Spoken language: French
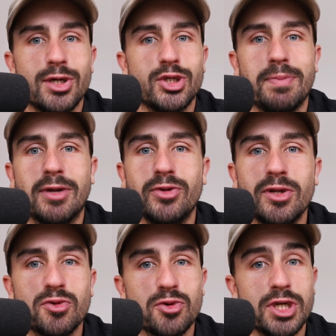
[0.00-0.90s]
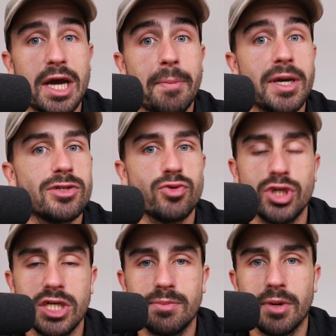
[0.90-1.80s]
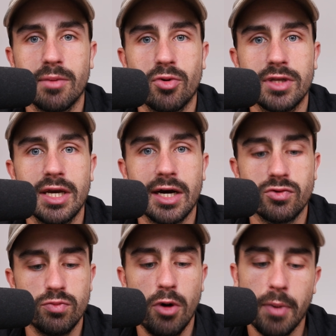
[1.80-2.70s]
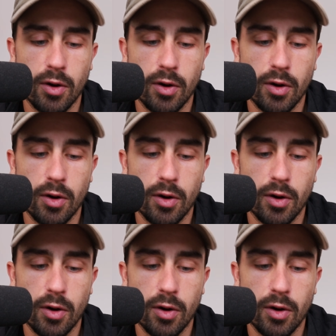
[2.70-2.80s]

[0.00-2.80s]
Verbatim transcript: je vais pas donner tout ce que j'ai appris, ce que j'ai expérimenté gratuitement.